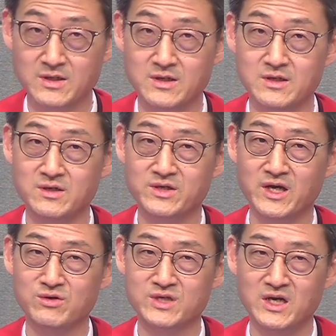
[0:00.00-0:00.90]
이렇게
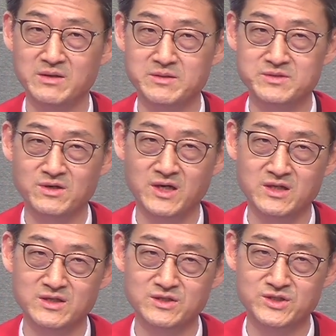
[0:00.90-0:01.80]
예루살렘
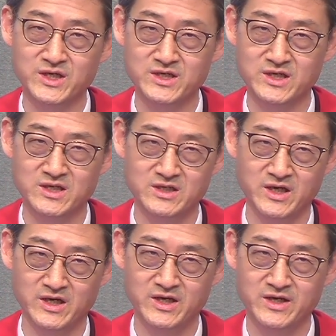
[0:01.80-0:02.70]
입성하는
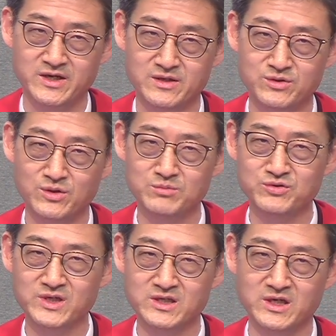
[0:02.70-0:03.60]
제자들의 또
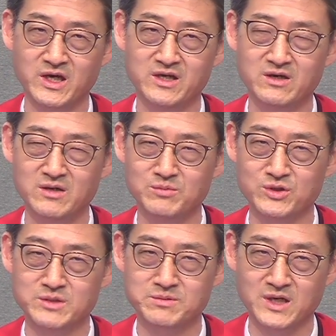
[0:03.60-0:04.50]
무리들의 이러한
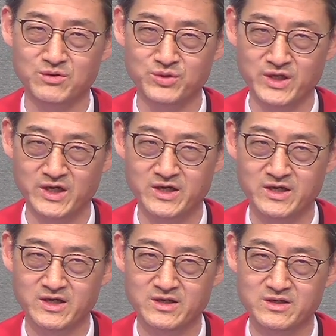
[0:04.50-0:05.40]
모습 가운데
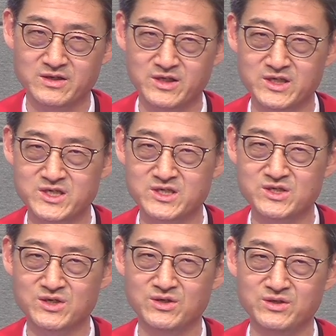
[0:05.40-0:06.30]
그들이
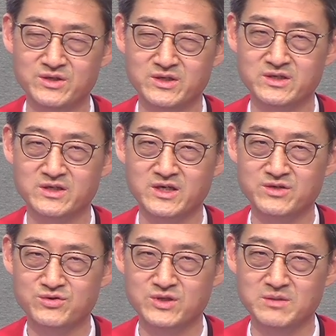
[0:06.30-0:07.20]
진정
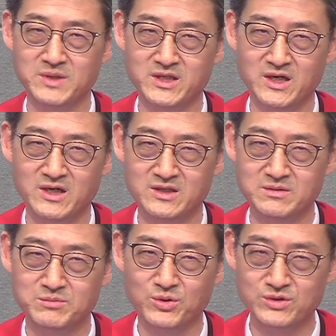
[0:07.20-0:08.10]
예수님에 대한
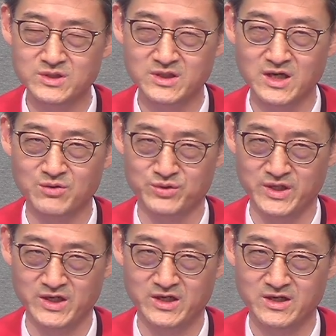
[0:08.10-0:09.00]
모르는
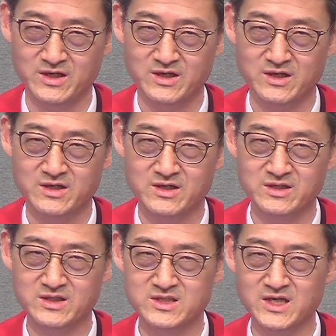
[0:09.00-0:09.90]
가운데
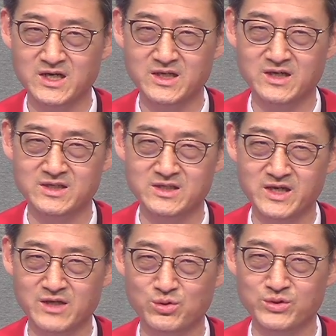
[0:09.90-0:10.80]
그 찬양은
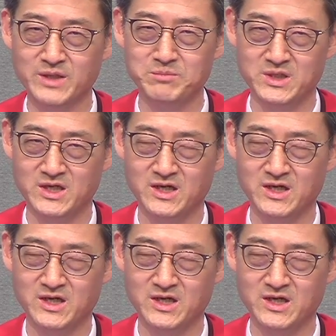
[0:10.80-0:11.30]
계속됩니다.